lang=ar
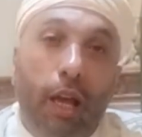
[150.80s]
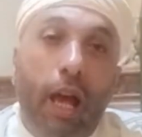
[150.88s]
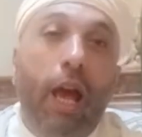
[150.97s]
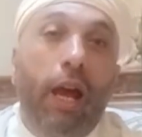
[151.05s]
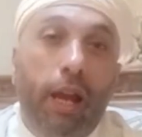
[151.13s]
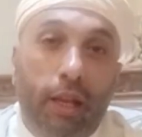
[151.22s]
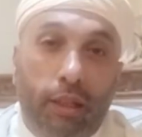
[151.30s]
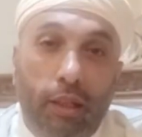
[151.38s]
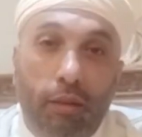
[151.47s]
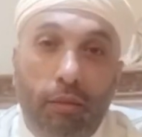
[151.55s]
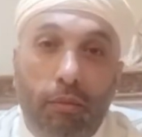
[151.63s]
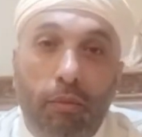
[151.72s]
آية
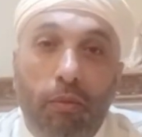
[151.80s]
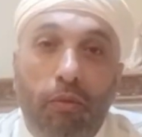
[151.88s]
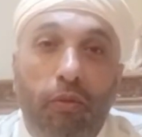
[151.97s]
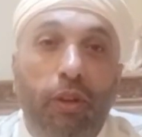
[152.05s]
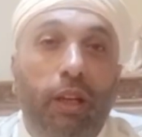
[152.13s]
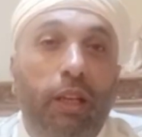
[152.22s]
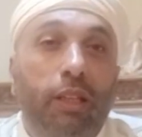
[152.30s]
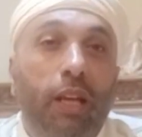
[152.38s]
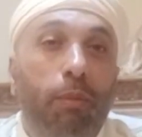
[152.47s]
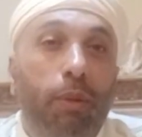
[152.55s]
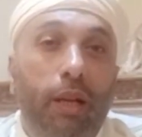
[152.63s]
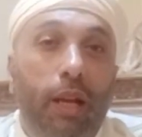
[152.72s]
في
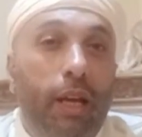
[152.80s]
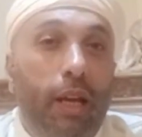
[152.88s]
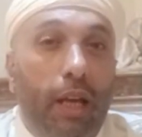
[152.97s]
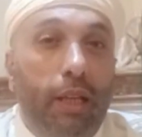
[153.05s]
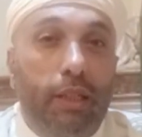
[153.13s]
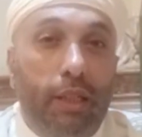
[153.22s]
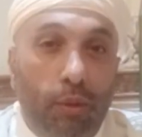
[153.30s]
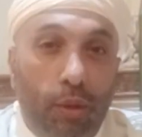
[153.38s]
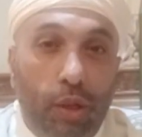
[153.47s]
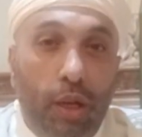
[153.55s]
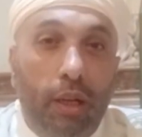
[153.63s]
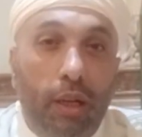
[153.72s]
كتاب الله عز
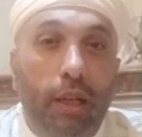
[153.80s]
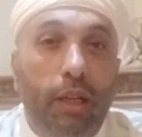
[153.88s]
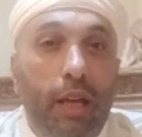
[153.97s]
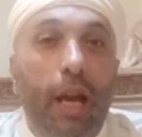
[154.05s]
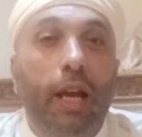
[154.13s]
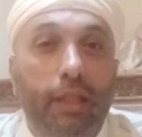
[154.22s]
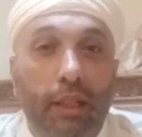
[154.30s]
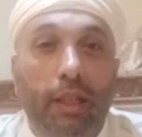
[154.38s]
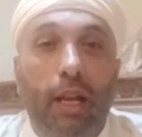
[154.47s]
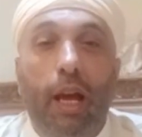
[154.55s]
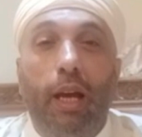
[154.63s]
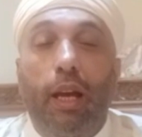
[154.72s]
وجل هي هذه
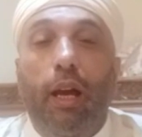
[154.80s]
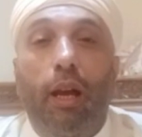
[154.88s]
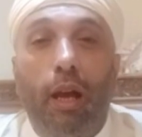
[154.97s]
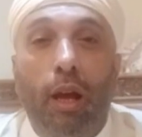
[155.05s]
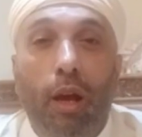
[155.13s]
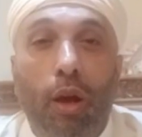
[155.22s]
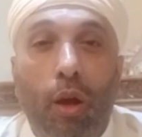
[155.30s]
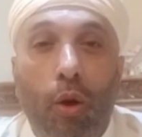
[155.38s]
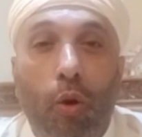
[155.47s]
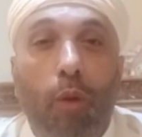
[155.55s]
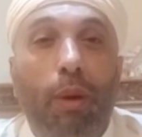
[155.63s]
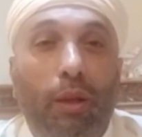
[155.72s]
الآية
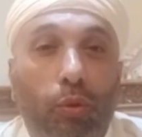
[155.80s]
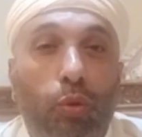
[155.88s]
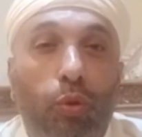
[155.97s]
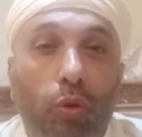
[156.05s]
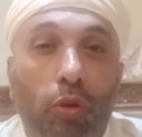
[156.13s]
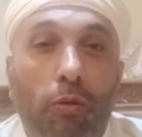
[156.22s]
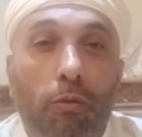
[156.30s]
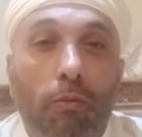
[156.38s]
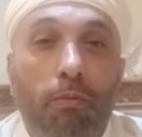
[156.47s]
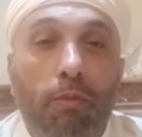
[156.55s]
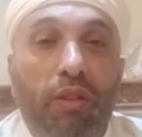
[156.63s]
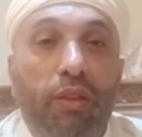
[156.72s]
وبعض
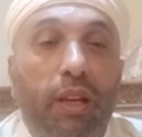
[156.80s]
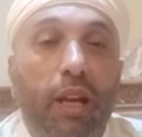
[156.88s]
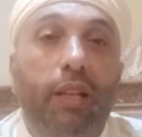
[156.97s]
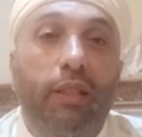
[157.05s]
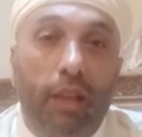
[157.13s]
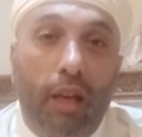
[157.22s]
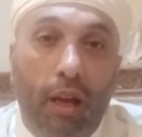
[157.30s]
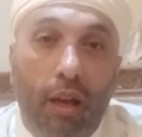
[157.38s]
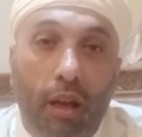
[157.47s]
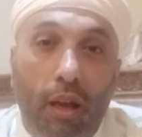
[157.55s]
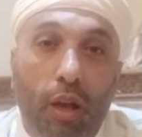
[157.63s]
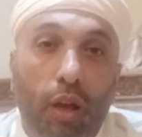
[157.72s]
مثيلاتها
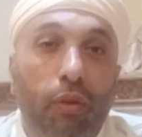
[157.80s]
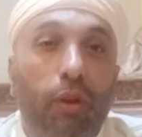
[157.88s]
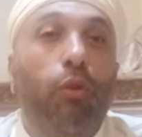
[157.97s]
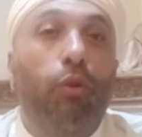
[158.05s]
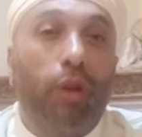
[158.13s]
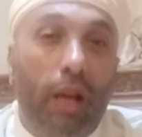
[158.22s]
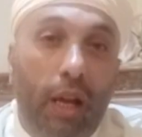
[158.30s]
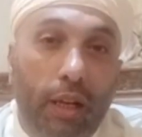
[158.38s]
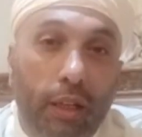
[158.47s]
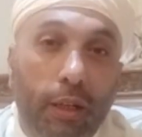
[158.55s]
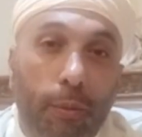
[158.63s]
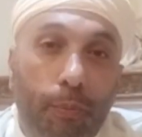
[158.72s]
في
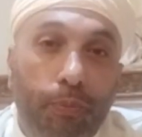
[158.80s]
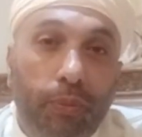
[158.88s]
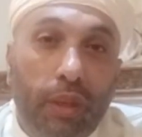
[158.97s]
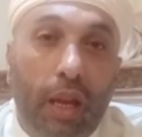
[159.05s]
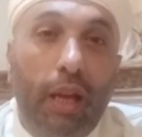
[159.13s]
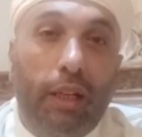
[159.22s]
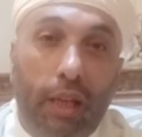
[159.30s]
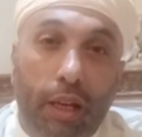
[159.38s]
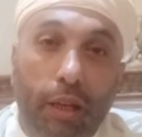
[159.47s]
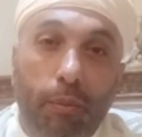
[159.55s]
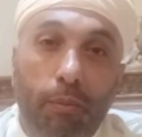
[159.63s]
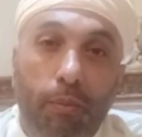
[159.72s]
القرآن الكريم